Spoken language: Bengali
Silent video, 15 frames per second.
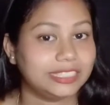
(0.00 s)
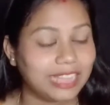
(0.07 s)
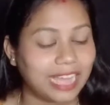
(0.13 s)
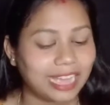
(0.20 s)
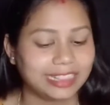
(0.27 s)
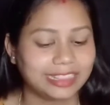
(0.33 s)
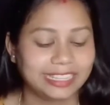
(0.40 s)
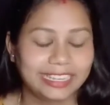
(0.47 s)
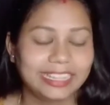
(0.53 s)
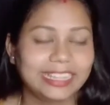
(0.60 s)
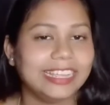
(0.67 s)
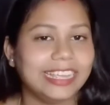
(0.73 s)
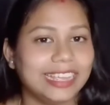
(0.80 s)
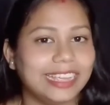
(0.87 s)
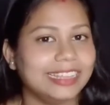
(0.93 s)
তা
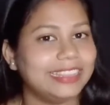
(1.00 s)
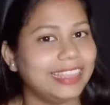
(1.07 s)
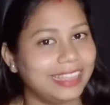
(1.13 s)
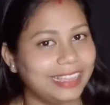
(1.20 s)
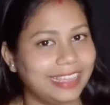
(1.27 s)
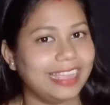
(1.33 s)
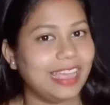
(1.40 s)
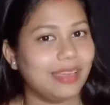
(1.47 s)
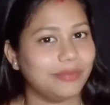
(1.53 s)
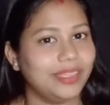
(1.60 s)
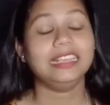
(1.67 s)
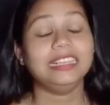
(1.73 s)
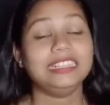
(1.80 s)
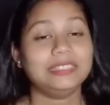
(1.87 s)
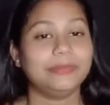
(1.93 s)
তিনিকে দেখে আমি
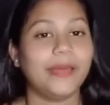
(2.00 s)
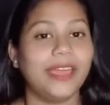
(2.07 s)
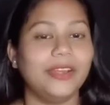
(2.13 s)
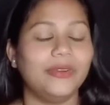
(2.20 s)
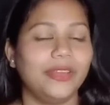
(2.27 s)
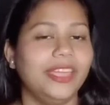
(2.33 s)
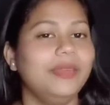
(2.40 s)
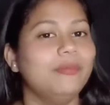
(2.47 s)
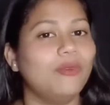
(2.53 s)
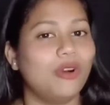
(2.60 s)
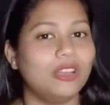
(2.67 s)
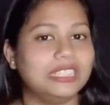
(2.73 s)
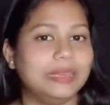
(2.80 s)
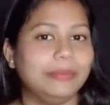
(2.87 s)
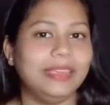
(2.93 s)
ইন্সপায়ার হয়ে
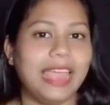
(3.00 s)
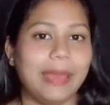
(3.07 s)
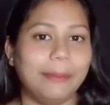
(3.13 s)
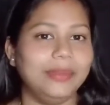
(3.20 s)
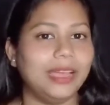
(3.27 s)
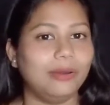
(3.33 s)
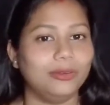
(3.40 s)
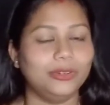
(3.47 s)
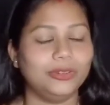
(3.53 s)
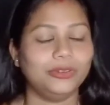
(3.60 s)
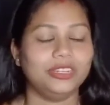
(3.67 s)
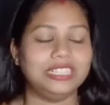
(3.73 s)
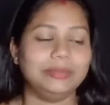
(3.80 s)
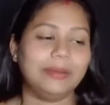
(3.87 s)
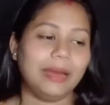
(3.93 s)
মজ আমি অ্যাপ ডাউনলোড
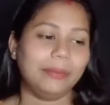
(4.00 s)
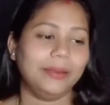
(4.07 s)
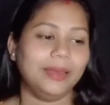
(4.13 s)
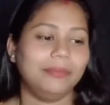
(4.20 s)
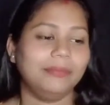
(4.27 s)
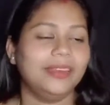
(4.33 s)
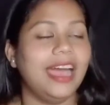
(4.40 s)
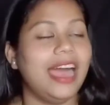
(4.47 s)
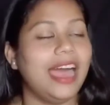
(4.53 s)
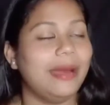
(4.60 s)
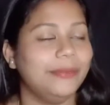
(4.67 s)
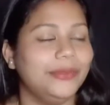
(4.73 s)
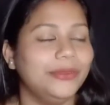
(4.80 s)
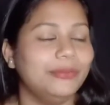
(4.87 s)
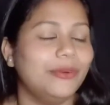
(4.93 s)
করেছি ভাবলাম না
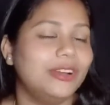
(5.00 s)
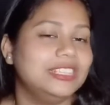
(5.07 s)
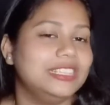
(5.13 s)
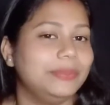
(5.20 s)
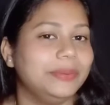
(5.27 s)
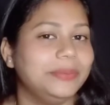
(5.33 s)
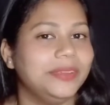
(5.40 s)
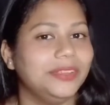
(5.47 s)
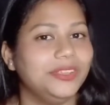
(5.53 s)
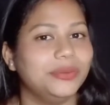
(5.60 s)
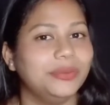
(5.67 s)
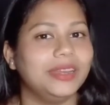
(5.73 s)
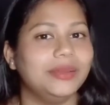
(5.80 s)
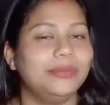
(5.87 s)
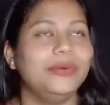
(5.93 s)
আমিও মজ অ্যাপে ভিডিও
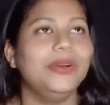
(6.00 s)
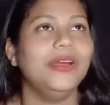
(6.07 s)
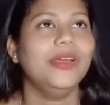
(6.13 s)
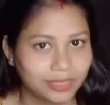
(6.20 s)
বানাবো